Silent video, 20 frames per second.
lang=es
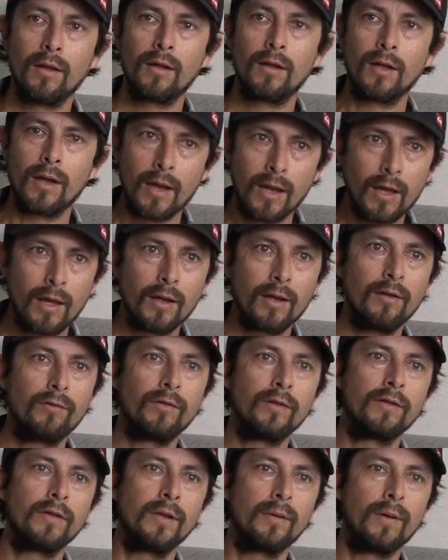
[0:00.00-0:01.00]
crea en el
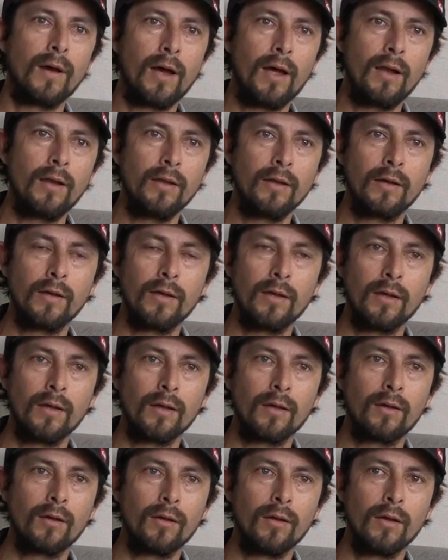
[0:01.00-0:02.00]
festival y que
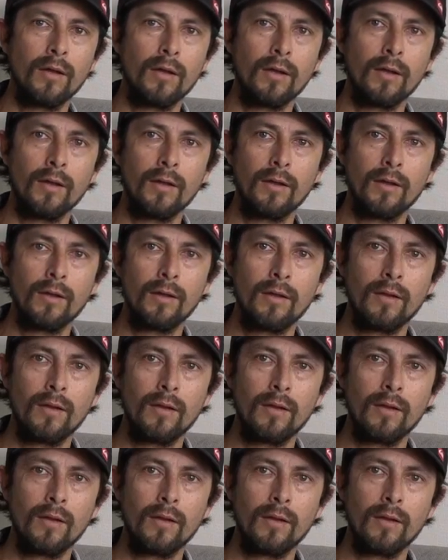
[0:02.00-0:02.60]
eh,